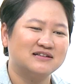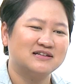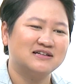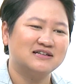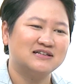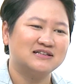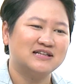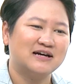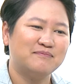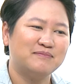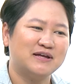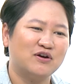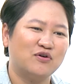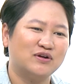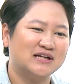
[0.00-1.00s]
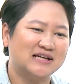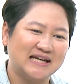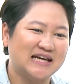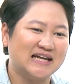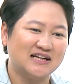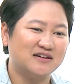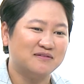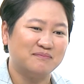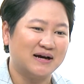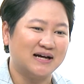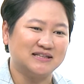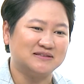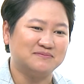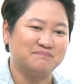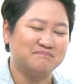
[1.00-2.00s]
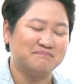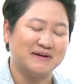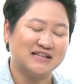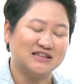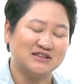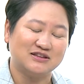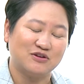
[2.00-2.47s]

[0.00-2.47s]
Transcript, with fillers: คือถ้ามีคนกรีดขึ้นมาจะไม่